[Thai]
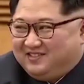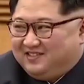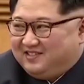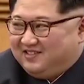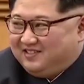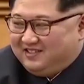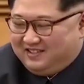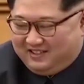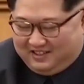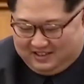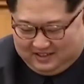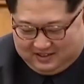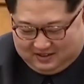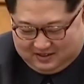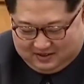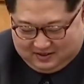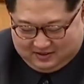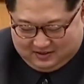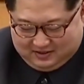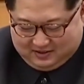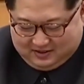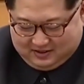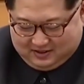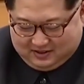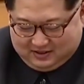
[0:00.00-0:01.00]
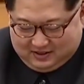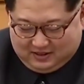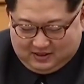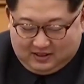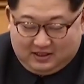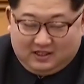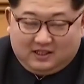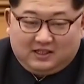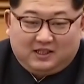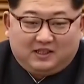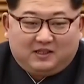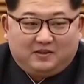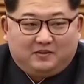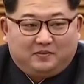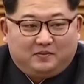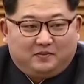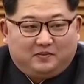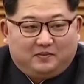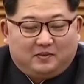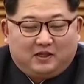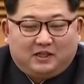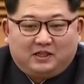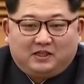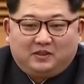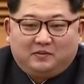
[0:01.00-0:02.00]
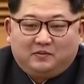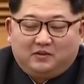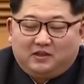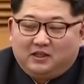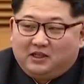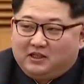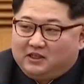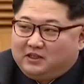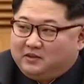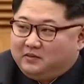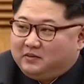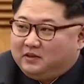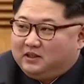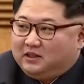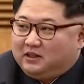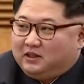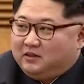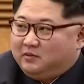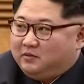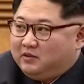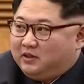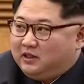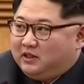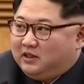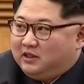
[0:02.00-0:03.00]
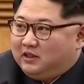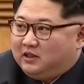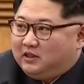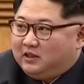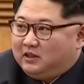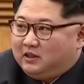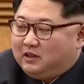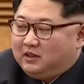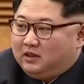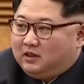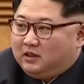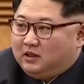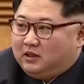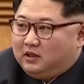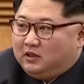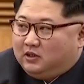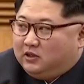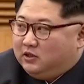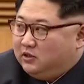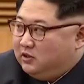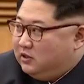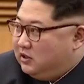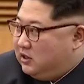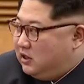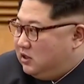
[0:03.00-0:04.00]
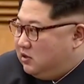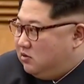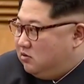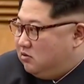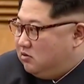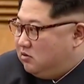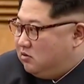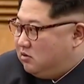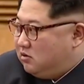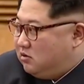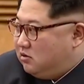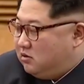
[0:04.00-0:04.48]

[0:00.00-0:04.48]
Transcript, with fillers: นนั้นจริงจังและขณะเดียวกันต่างคนต่างก็ตอบรับกันอย่างดี